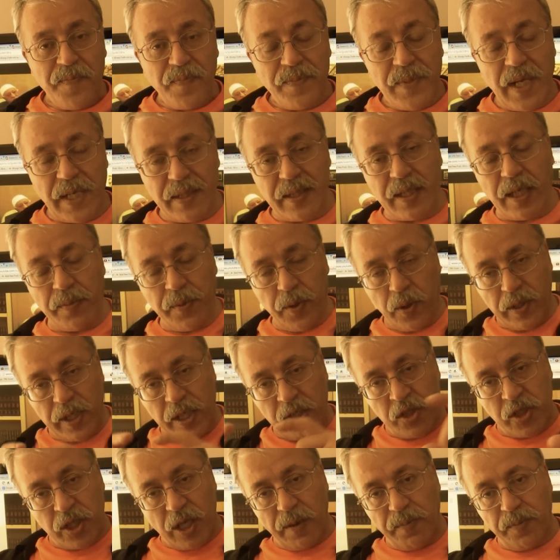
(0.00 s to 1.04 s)
Ben tabii ona
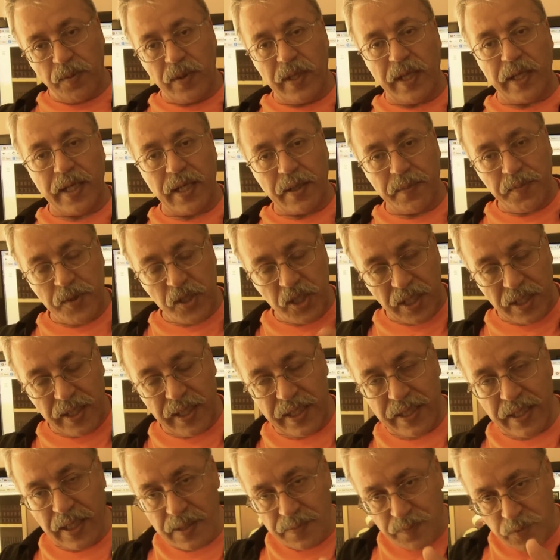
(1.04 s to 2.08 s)
cevap olarak bir şeyler
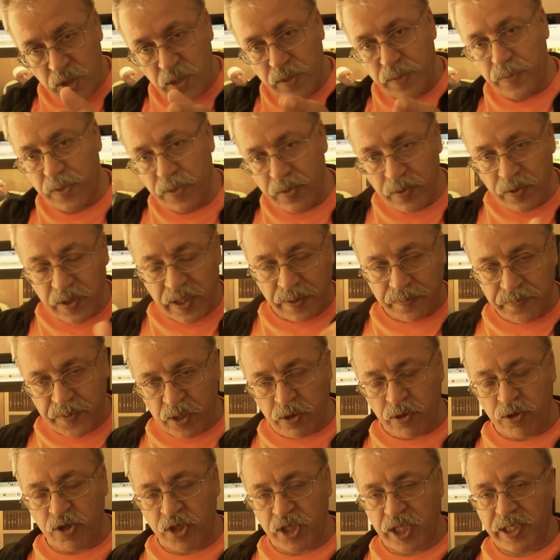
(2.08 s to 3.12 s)
yazmıştım. Onu da bir
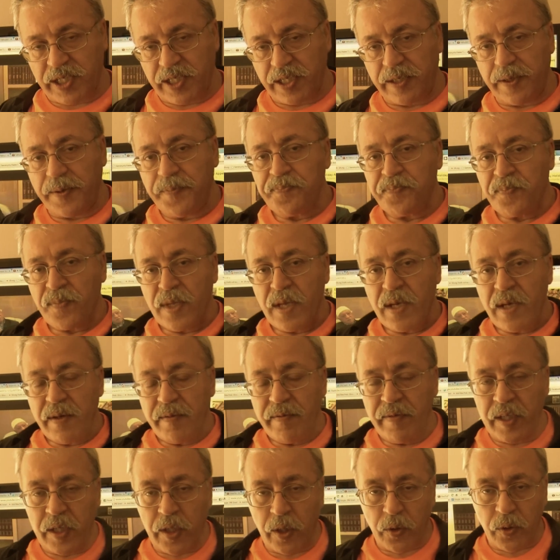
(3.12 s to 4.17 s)
önceki
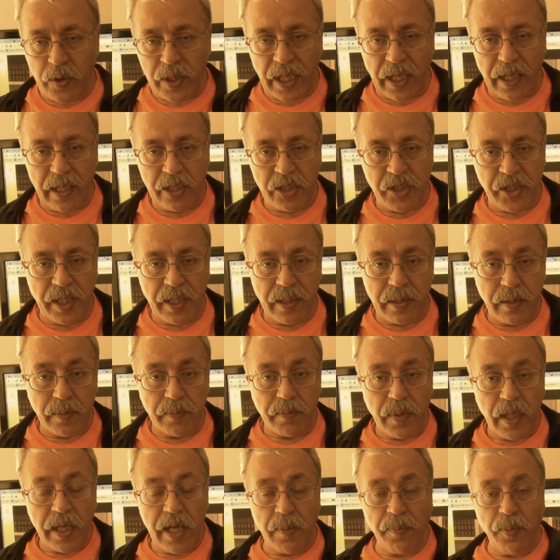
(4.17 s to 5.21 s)
videoda şey ettim.
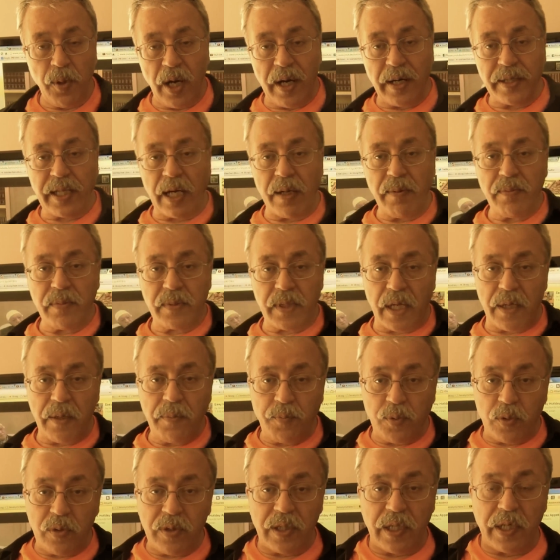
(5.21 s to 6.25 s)
E bu adam
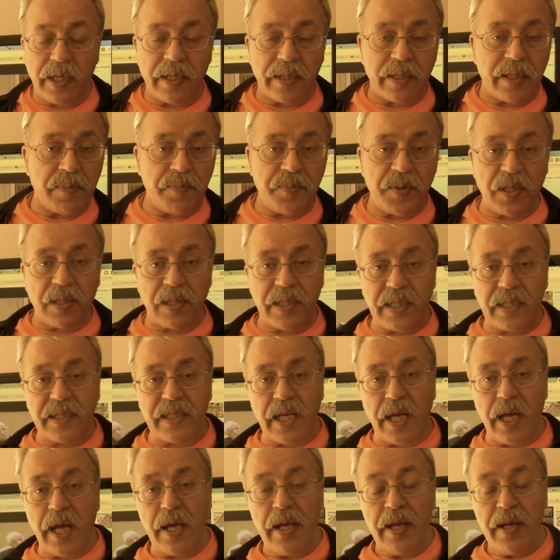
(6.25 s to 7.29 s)
da bunlar da
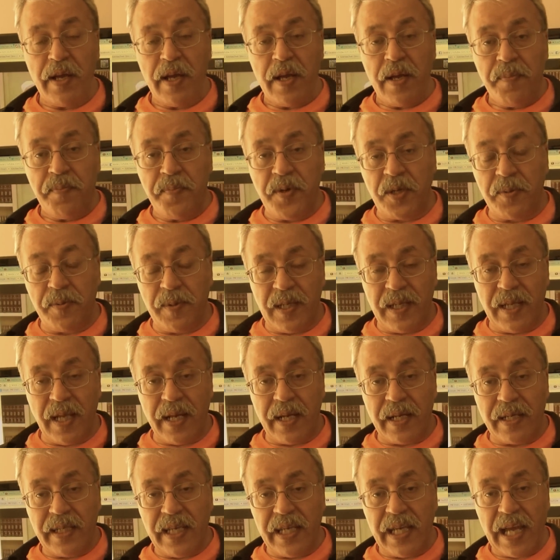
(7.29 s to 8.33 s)
birlikte
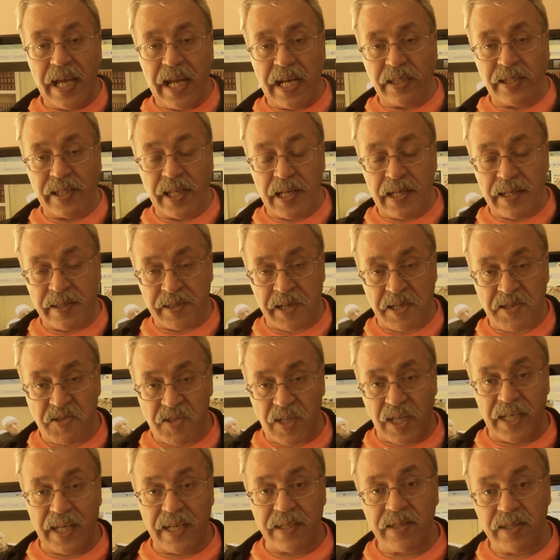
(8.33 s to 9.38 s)
birbirlerini her tel
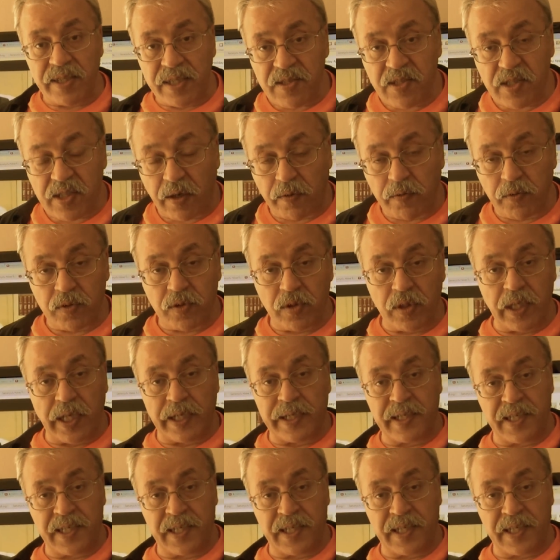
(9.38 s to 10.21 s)
rezaletini savundular.